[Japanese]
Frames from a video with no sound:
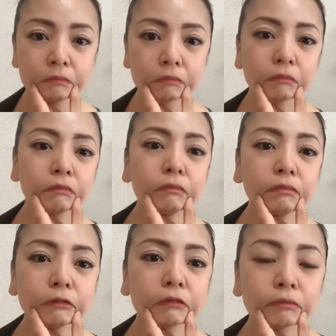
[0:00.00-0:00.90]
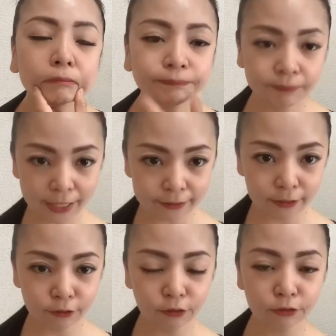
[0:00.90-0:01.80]
うんってなって
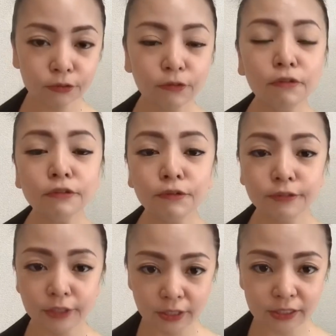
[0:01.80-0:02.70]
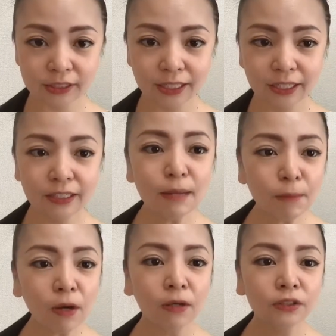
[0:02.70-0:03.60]
る人すごく多いんですで
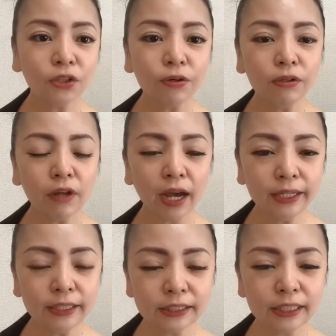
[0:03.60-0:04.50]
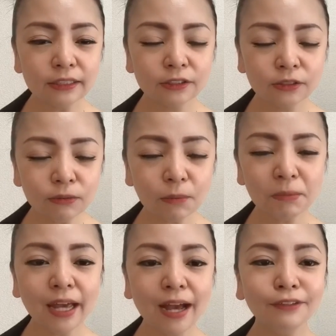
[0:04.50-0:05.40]
もそういうの相手さんってずっと見
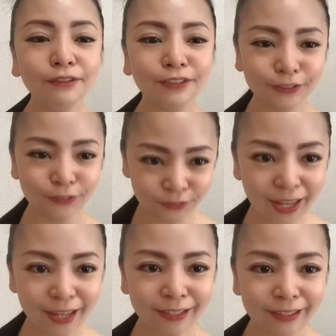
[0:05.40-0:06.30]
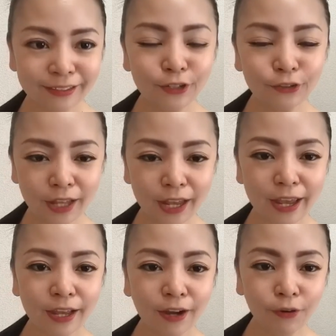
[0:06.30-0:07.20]
てはるんですよねなので
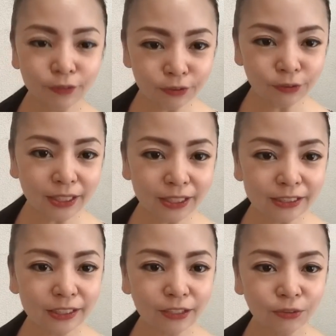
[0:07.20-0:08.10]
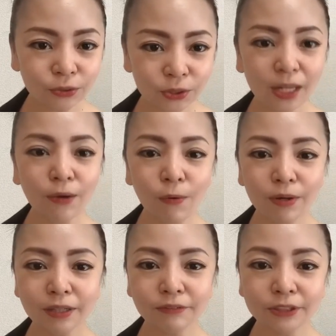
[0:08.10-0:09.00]
本当に意識をして口
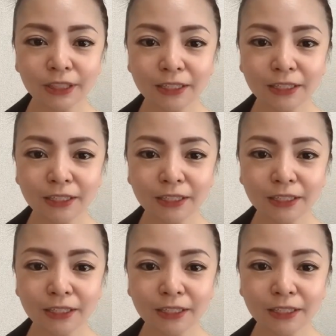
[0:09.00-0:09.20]
角はちゃんと